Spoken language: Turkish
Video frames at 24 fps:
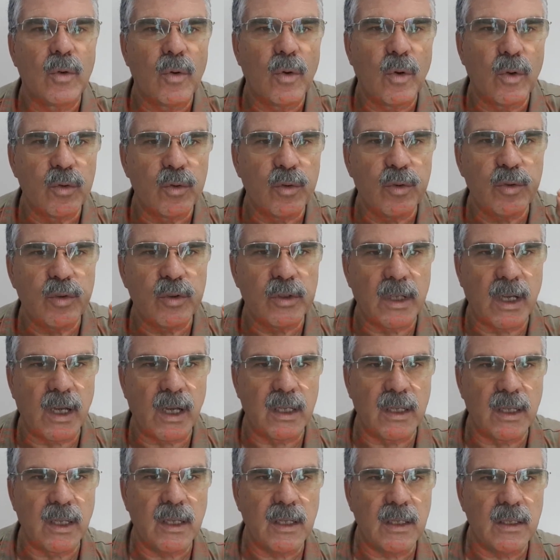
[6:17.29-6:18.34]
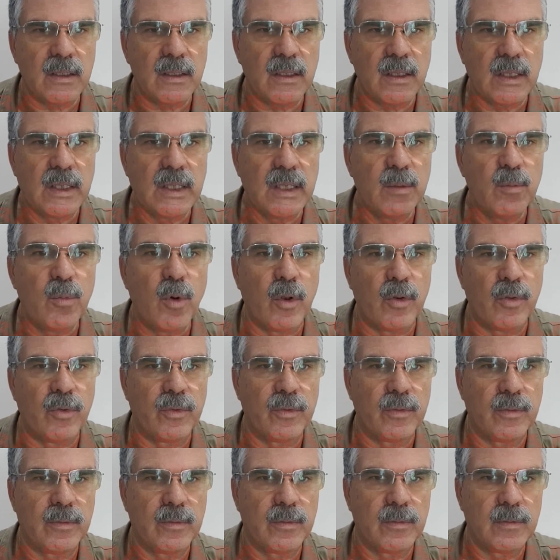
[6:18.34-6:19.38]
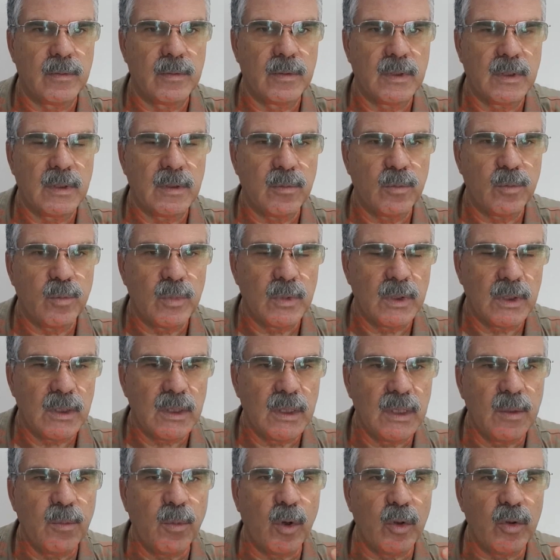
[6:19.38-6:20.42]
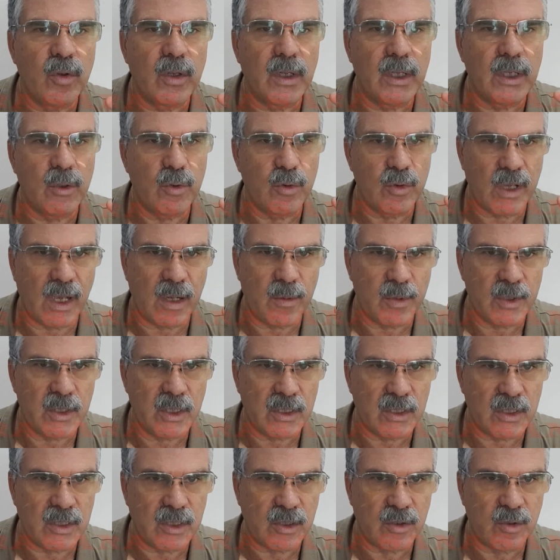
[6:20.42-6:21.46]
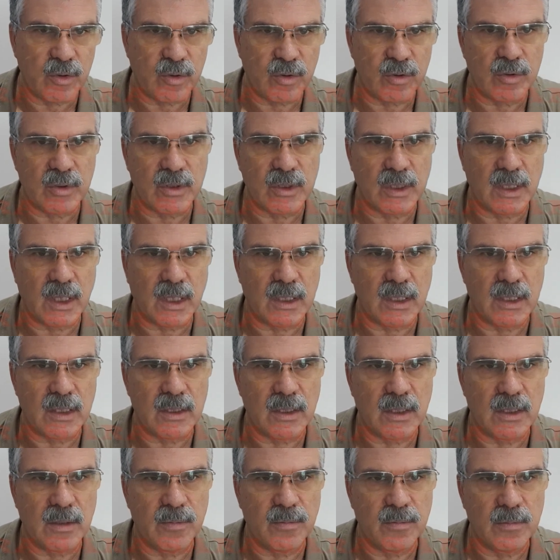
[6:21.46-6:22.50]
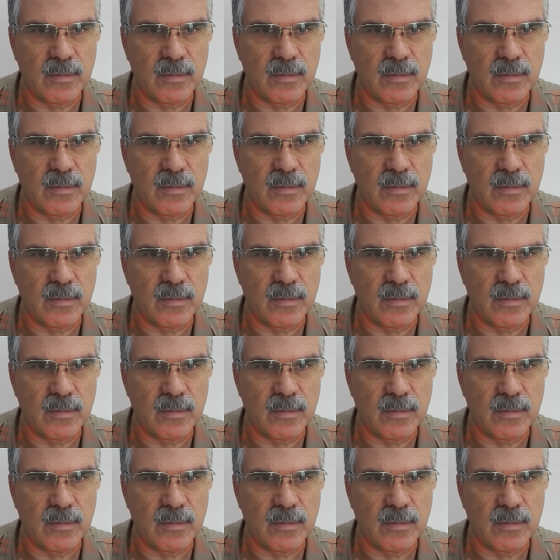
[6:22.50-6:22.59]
30 tane de limon limonları güzelmecik sıkıyorsunuz kardeşlerim.